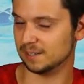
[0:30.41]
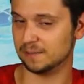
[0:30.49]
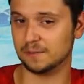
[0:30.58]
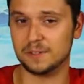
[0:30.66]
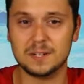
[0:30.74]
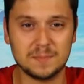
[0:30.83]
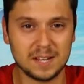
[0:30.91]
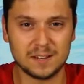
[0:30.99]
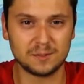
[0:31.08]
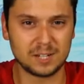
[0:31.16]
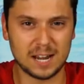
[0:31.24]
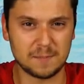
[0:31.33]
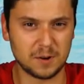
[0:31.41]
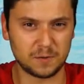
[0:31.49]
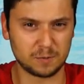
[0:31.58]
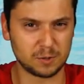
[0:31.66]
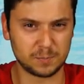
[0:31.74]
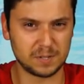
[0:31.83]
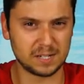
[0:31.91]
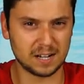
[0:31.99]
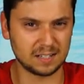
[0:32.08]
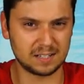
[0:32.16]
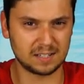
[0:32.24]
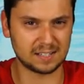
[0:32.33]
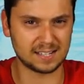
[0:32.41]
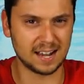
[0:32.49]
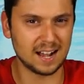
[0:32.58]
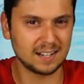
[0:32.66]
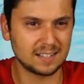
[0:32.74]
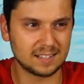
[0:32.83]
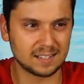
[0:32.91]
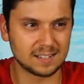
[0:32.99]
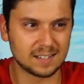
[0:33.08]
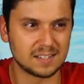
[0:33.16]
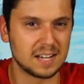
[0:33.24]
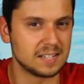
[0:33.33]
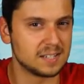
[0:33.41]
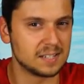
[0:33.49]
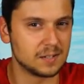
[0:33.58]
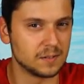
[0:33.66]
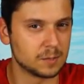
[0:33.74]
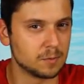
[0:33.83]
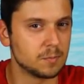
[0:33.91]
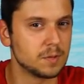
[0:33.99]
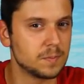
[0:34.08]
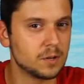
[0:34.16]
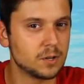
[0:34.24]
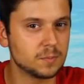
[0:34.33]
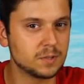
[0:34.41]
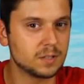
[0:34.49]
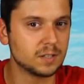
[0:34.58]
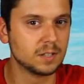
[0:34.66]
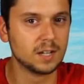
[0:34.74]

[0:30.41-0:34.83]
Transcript: Viel mehr wird einem auch vom Spiel gar nicht gesagt. Das ist das Einzige, was man mitbekommt.